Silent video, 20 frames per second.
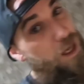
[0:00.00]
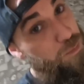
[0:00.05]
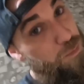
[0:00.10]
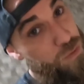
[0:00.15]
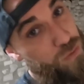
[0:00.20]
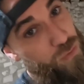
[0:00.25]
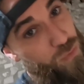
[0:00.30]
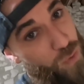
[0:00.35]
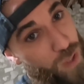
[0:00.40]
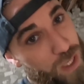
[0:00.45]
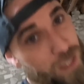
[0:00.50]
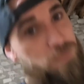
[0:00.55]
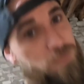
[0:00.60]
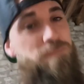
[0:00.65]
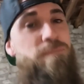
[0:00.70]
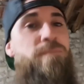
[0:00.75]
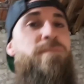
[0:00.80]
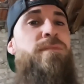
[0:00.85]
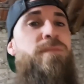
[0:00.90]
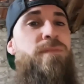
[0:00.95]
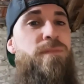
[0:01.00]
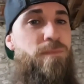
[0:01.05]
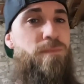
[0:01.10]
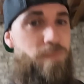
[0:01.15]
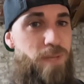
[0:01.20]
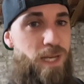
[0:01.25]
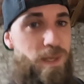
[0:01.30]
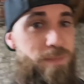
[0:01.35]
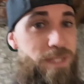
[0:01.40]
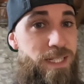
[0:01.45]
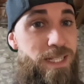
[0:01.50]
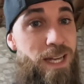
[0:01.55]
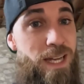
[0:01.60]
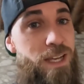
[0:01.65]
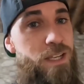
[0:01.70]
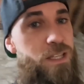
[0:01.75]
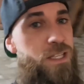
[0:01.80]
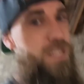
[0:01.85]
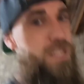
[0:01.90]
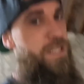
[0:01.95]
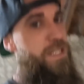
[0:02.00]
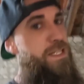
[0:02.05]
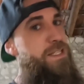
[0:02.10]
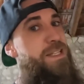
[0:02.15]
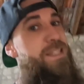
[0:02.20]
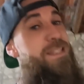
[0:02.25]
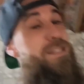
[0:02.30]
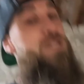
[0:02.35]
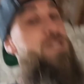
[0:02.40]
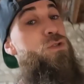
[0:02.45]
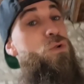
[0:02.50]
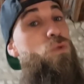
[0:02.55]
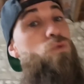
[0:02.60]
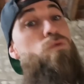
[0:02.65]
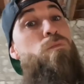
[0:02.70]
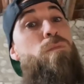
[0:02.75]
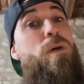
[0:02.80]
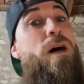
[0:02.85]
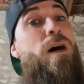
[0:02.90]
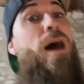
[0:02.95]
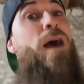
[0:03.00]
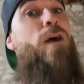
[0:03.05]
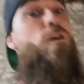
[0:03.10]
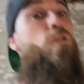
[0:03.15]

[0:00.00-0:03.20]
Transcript: abonne-toi, mets un petit like et n'hésite surtout pas à